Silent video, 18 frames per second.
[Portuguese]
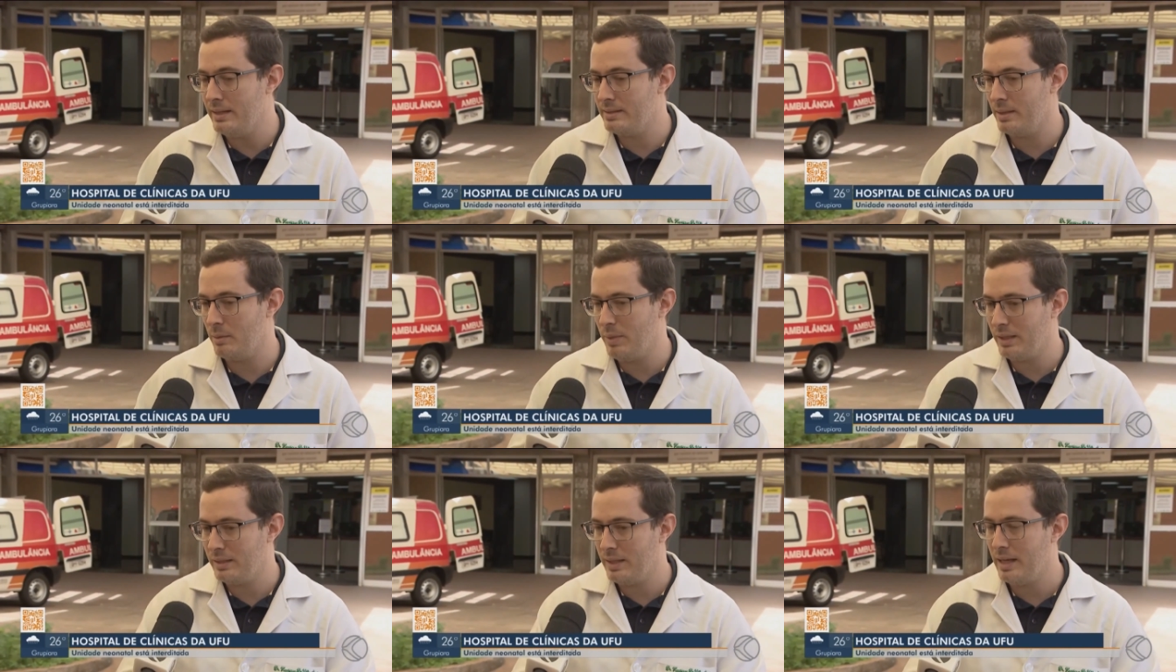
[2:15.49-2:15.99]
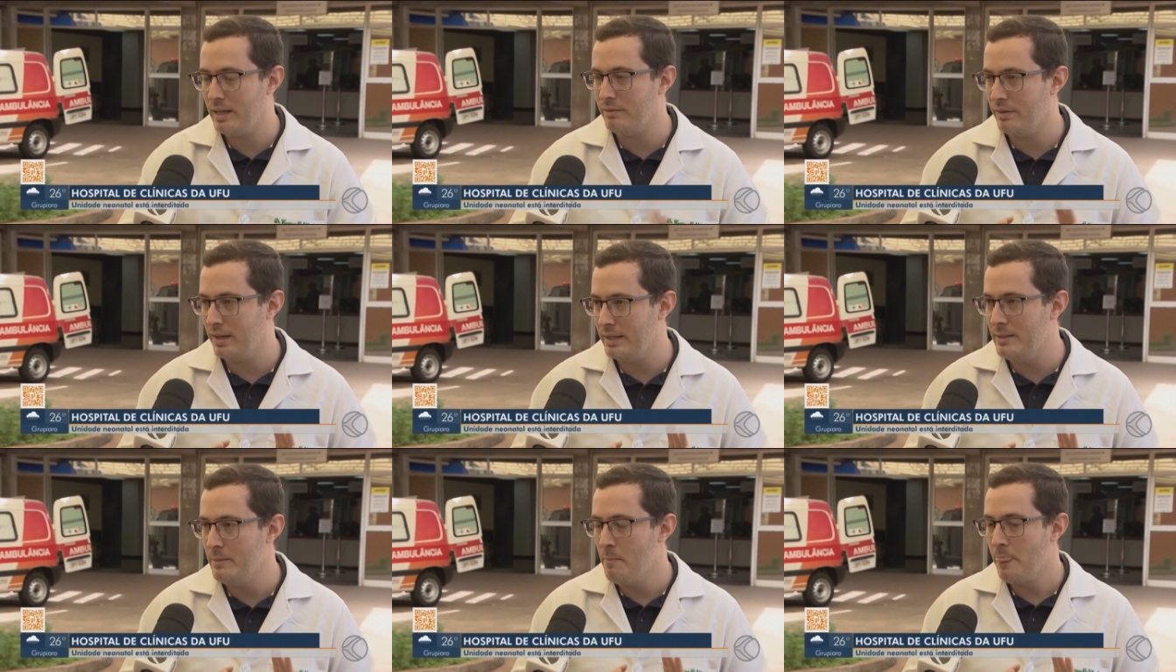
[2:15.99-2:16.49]
essa bactéria
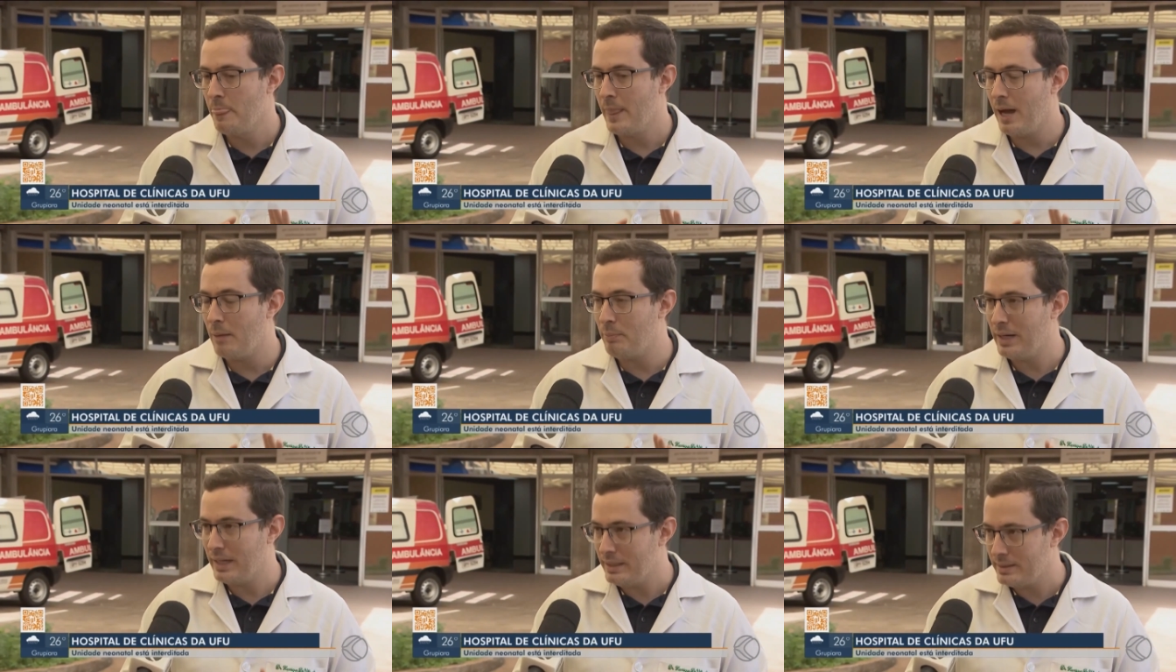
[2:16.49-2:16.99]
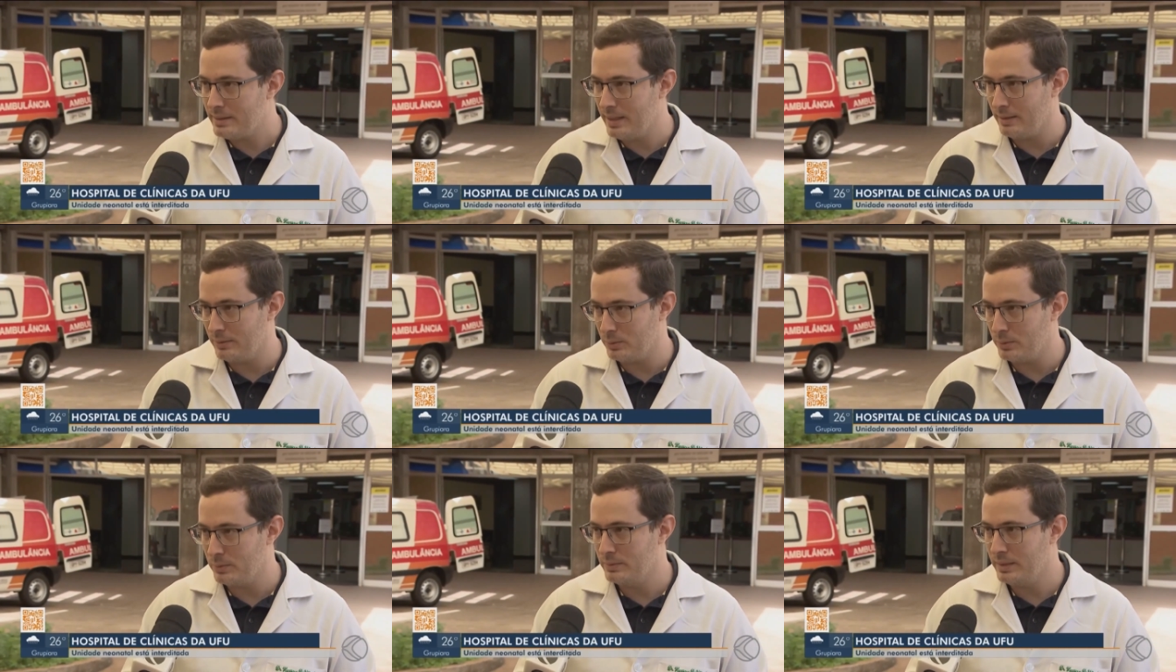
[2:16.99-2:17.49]
vai
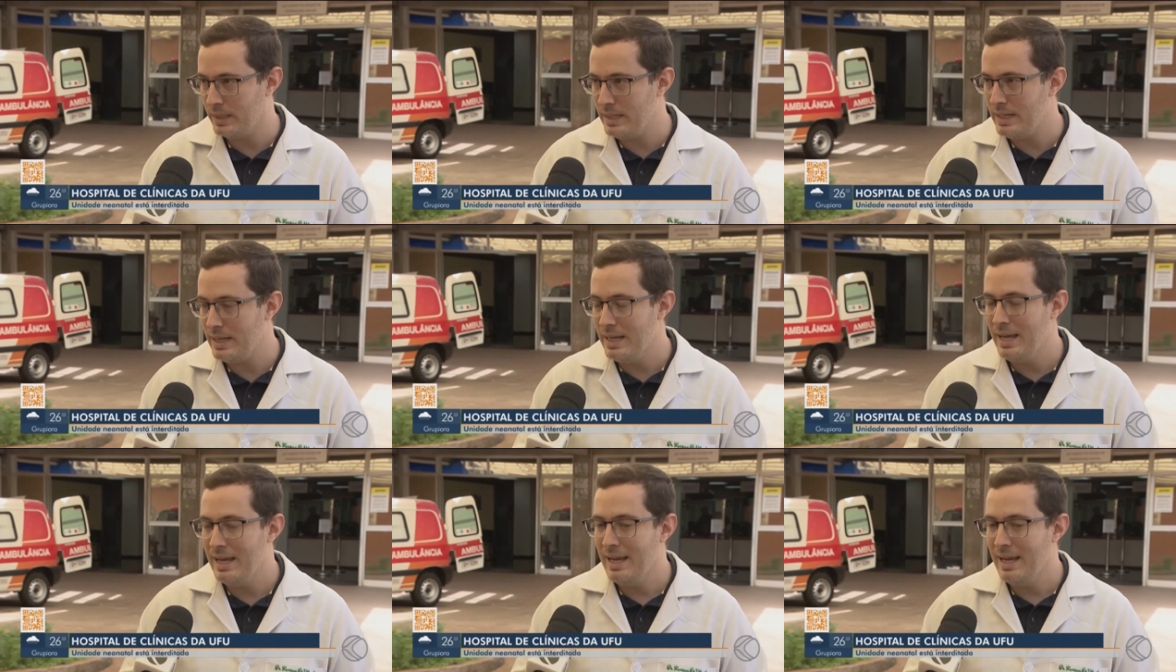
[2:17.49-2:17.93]
aparecendo. Né?